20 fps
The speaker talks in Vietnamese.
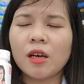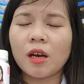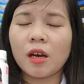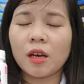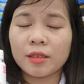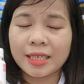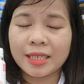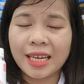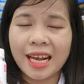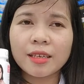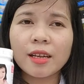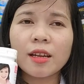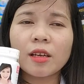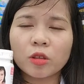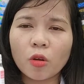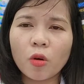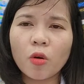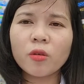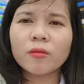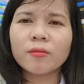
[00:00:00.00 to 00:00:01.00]
giá rất là
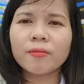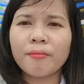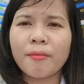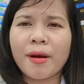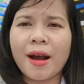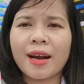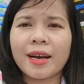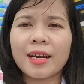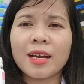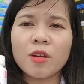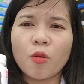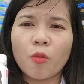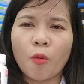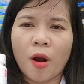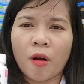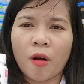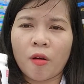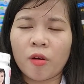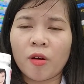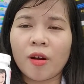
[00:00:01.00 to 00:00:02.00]
tốt, mà cái hiệu
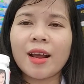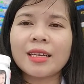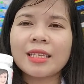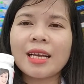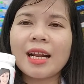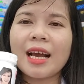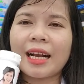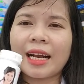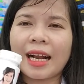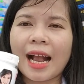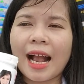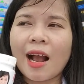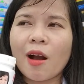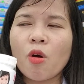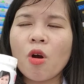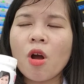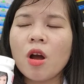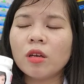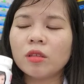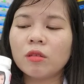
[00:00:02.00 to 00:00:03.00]
quả của nó lại rất là
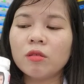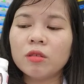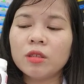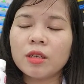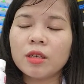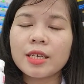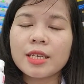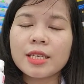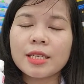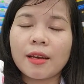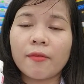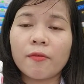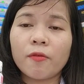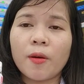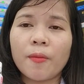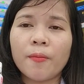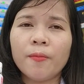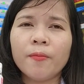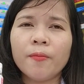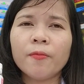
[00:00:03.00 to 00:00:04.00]
cao. Từ những cái
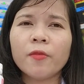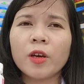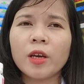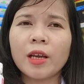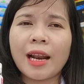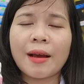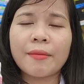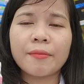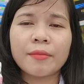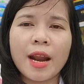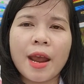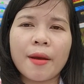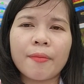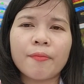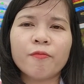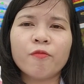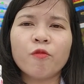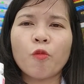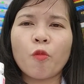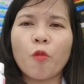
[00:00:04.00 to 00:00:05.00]
sản phẩm về làm
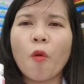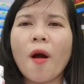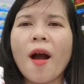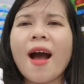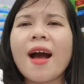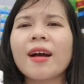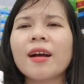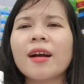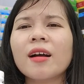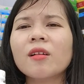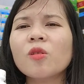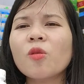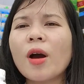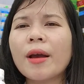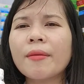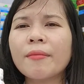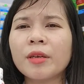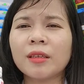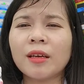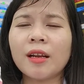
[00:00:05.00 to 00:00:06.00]
đẹp, phụ khoa các
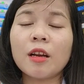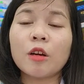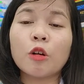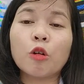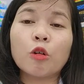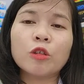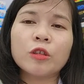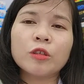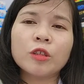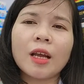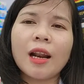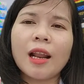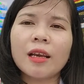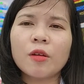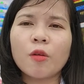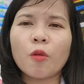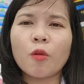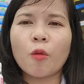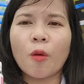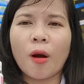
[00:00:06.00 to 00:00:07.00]
loại mình thấy là nó rất
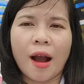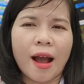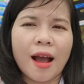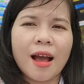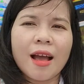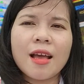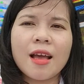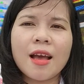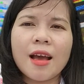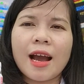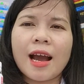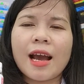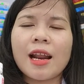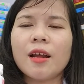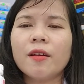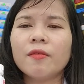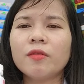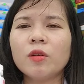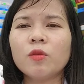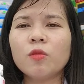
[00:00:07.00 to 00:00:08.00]
là hiệu quả,
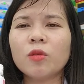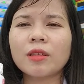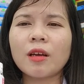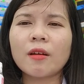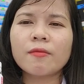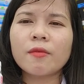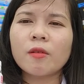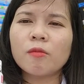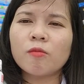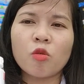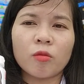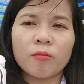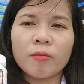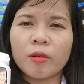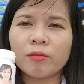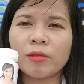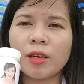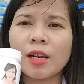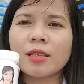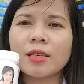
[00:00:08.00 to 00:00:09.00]
hay là viên uống tăng vòng 1
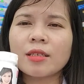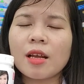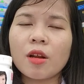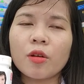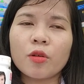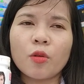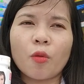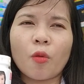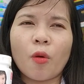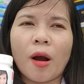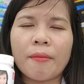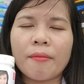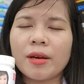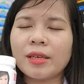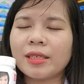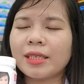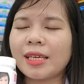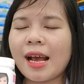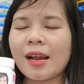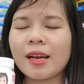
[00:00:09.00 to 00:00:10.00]
mình thấy là rất là hiệu quả
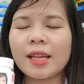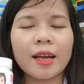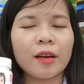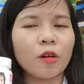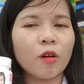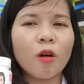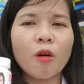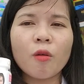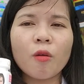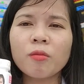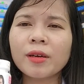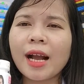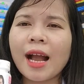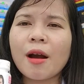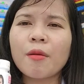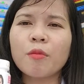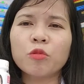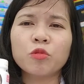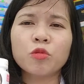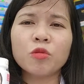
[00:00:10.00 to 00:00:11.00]
mà giá thành nó không
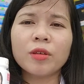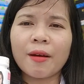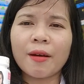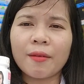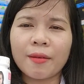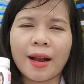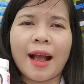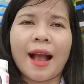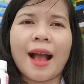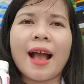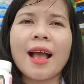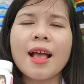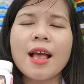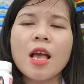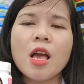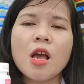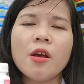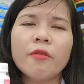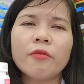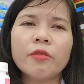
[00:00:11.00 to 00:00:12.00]
cao một chút nào cả.
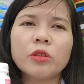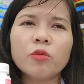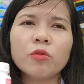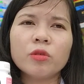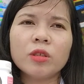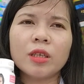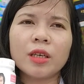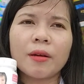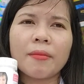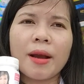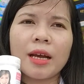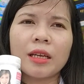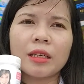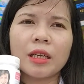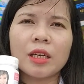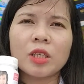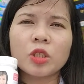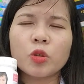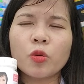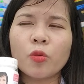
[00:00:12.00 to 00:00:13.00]
Ví dụ như các bạn
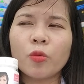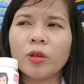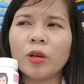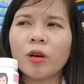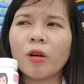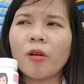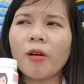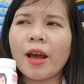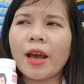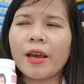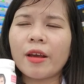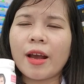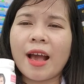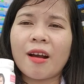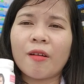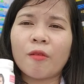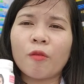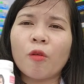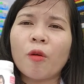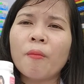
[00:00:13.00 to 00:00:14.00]
thấy dùng những loại
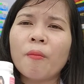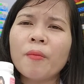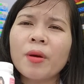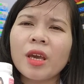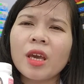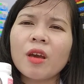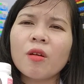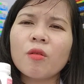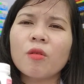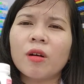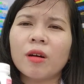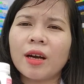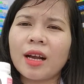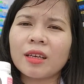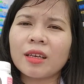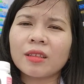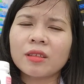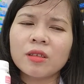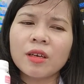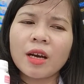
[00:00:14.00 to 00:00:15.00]
hàng của Mỹ, của
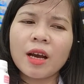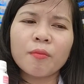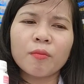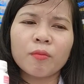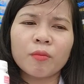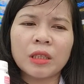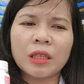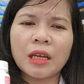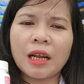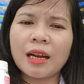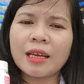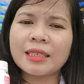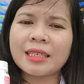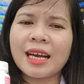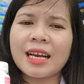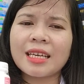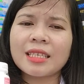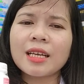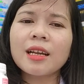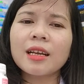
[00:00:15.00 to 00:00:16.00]
các thứ mình thấy là
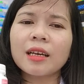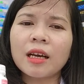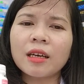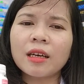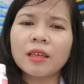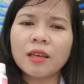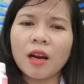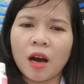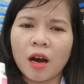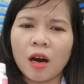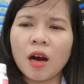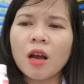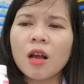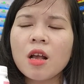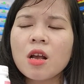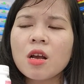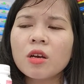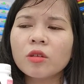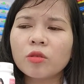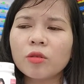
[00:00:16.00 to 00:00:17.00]
giá rất là đắt đỏ,
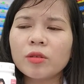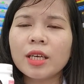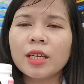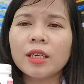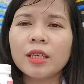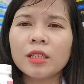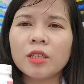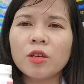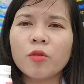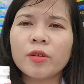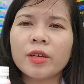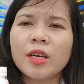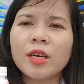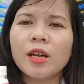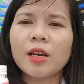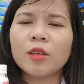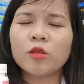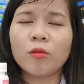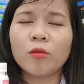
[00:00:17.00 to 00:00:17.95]
tuy nhiên thì nhiều khi là